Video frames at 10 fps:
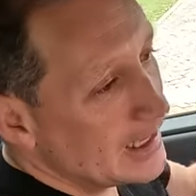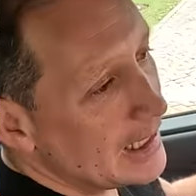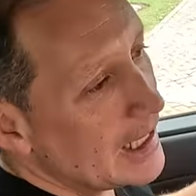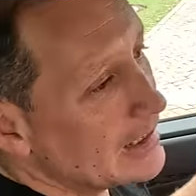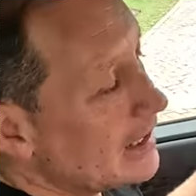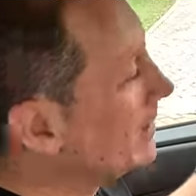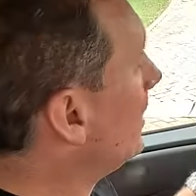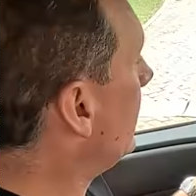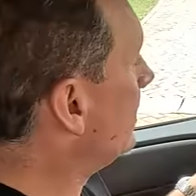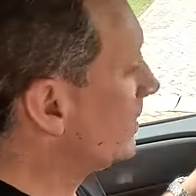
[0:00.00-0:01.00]
Las
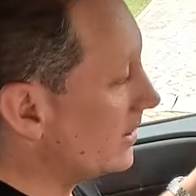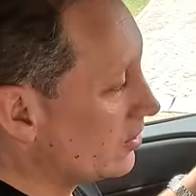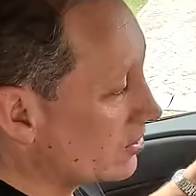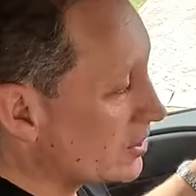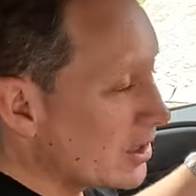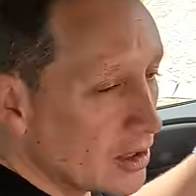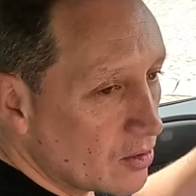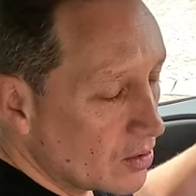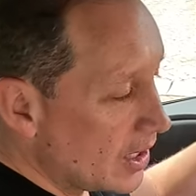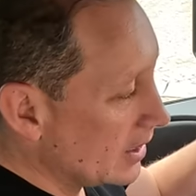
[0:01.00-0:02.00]
laterales sí son
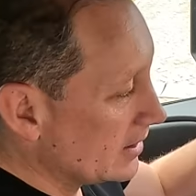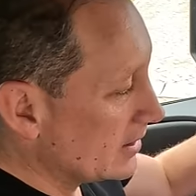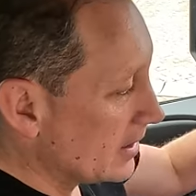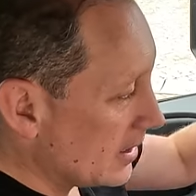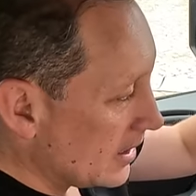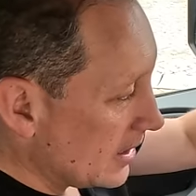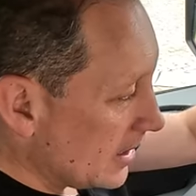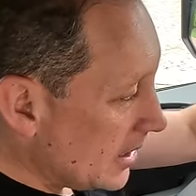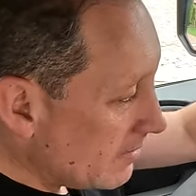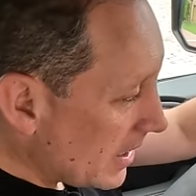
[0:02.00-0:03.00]
circulares.
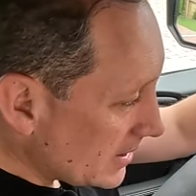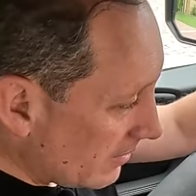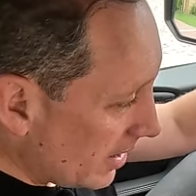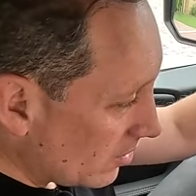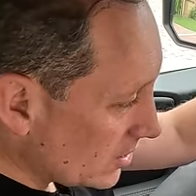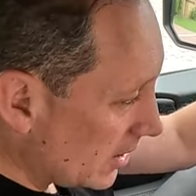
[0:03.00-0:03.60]
Y más abajo